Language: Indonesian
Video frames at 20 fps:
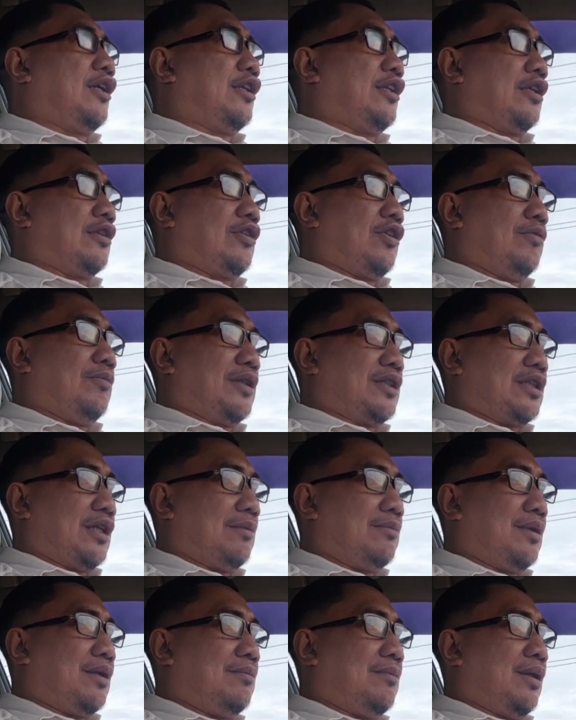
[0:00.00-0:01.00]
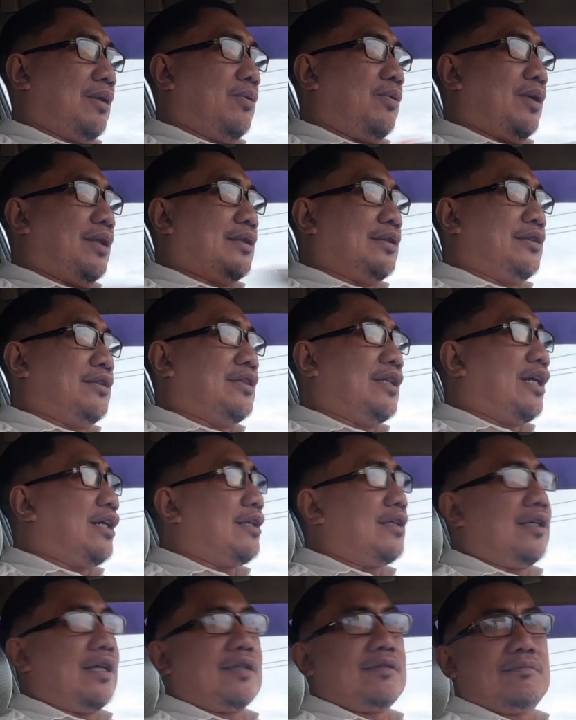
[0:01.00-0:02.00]
Kita tahu bersama bahwa
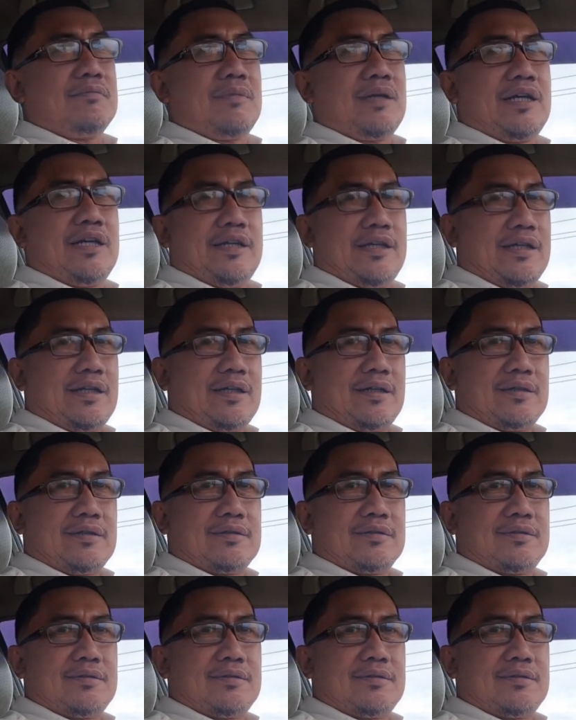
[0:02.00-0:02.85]
jagat maya